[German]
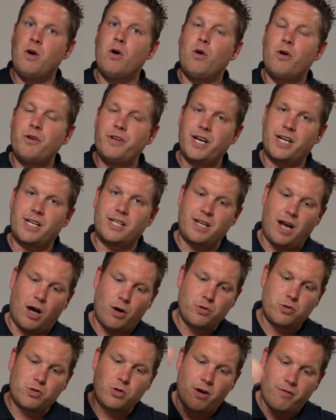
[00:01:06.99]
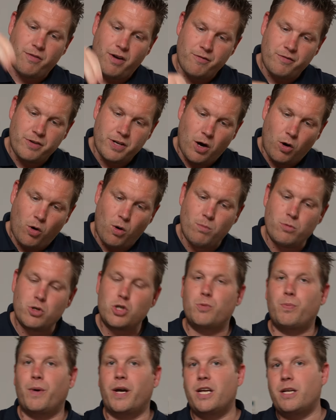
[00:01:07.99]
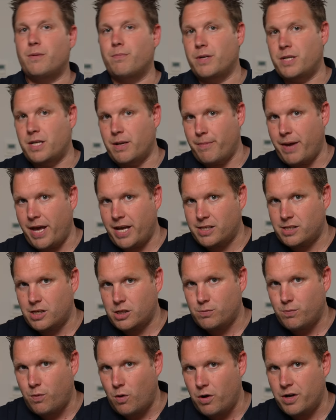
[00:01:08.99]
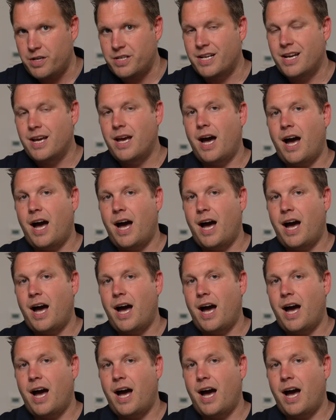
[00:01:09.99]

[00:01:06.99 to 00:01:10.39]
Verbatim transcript: und der Cloud-Server wiederum spricht mit dem Access Point,